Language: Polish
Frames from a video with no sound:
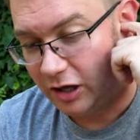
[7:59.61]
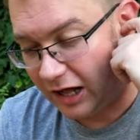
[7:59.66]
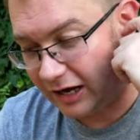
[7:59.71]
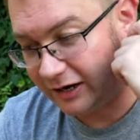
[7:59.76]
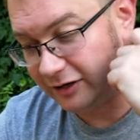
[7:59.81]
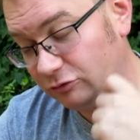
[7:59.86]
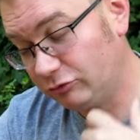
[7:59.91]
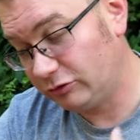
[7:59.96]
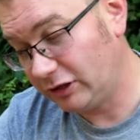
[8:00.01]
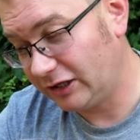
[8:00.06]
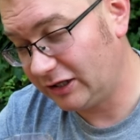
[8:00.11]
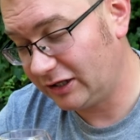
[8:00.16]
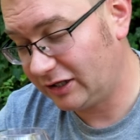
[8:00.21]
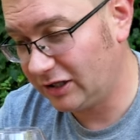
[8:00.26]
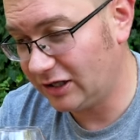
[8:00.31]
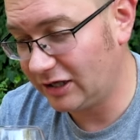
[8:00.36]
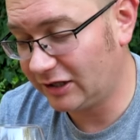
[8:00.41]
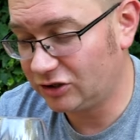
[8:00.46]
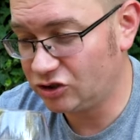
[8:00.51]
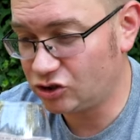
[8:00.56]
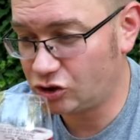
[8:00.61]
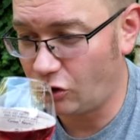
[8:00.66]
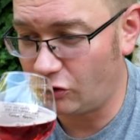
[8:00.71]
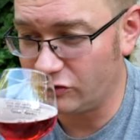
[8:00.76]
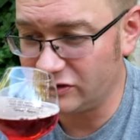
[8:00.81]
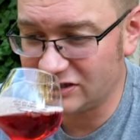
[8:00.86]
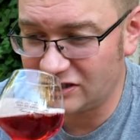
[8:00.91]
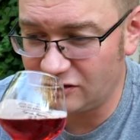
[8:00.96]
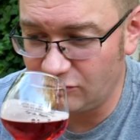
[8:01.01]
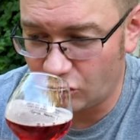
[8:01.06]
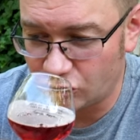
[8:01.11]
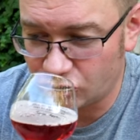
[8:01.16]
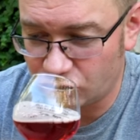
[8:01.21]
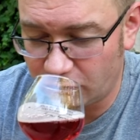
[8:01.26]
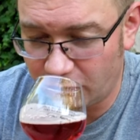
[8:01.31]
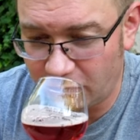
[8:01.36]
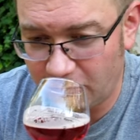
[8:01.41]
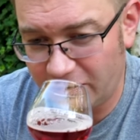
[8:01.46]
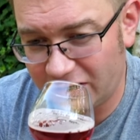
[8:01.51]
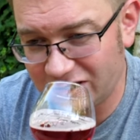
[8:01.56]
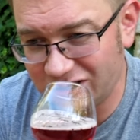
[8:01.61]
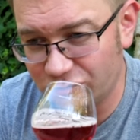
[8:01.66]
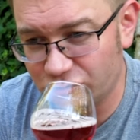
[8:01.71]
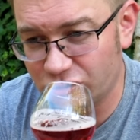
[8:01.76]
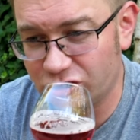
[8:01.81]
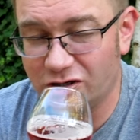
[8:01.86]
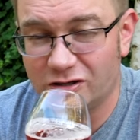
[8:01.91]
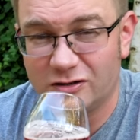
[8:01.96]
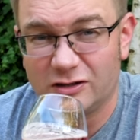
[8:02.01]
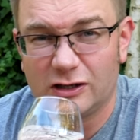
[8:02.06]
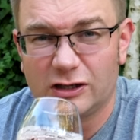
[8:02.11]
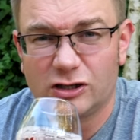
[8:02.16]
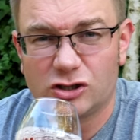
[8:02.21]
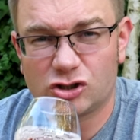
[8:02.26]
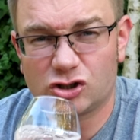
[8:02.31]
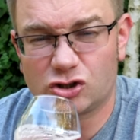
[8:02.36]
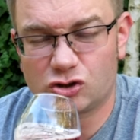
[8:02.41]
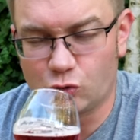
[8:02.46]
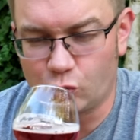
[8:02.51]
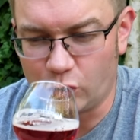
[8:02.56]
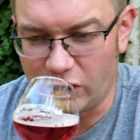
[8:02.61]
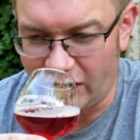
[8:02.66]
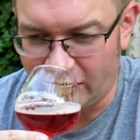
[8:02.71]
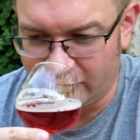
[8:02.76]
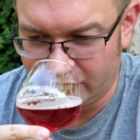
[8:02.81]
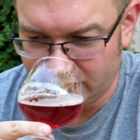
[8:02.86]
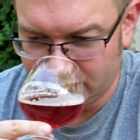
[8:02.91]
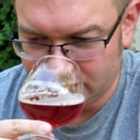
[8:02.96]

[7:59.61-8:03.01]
ale tutaj taki jakiś koński mocz to bym powiedział, że, że czuję.